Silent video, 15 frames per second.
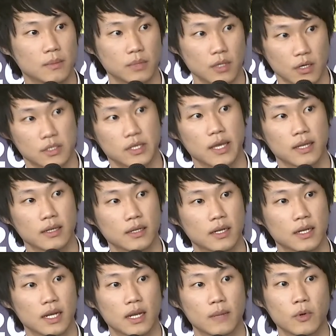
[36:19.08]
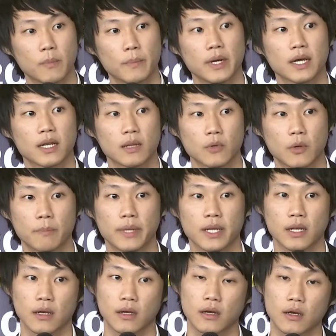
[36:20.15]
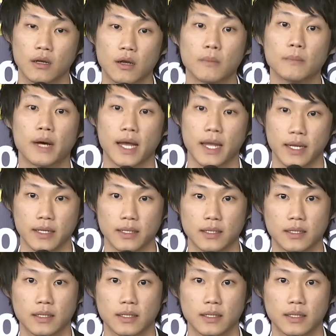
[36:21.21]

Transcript: blockchain ระบบเปิดระบบปิดแล้วก็ combine